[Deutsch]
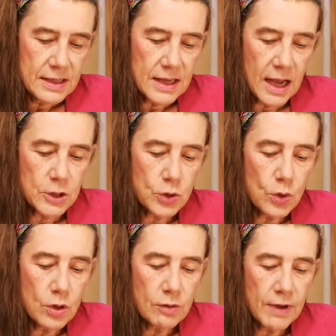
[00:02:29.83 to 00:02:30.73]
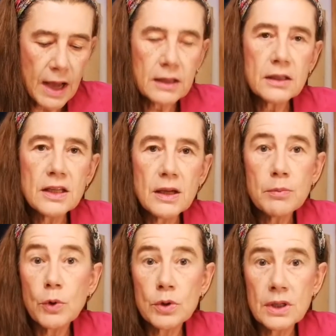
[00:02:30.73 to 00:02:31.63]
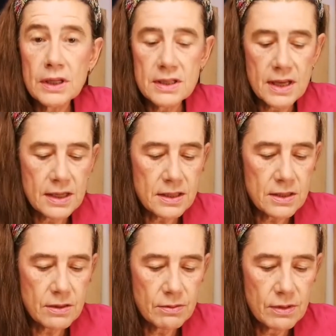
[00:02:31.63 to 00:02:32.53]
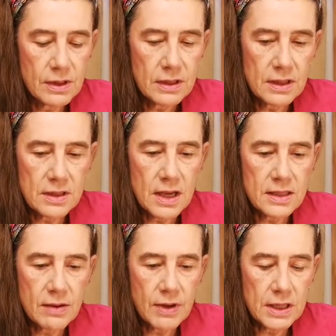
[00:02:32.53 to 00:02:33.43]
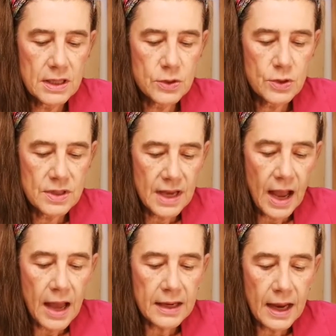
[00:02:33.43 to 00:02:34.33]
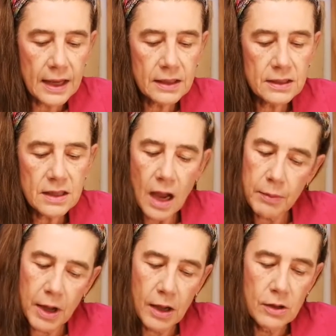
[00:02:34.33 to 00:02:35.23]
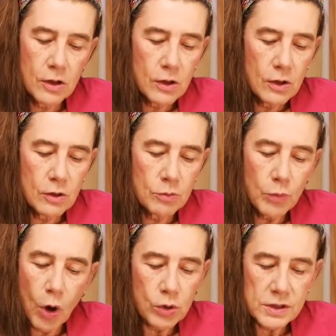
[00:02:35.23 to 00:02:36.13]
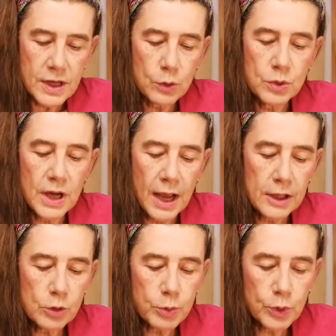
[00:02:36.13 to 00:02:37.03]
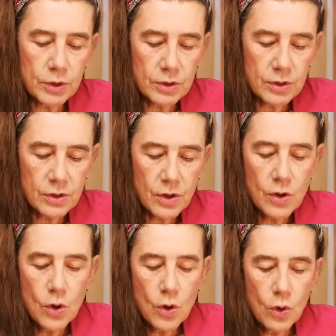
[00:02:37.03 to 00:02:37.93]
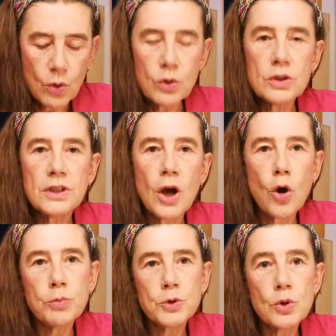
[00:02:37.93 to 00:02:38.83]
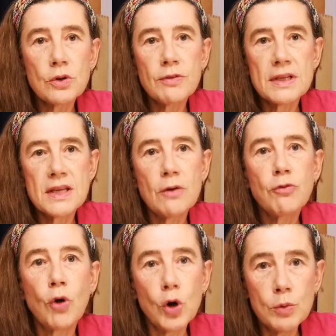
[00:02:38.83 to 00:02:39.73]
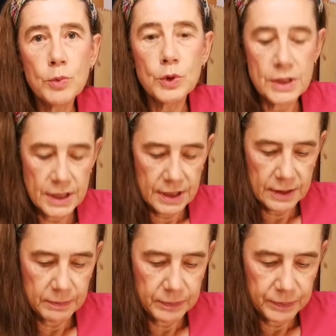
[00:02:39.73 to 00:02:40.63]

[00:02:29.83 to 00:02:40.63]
Der Antrunk war angenehm und rezent, das heißt, er war nicht zu sehr anhängend, aber ähm, auch sehr gut eingebunden und der Haupttrunk war sehr vollmundig.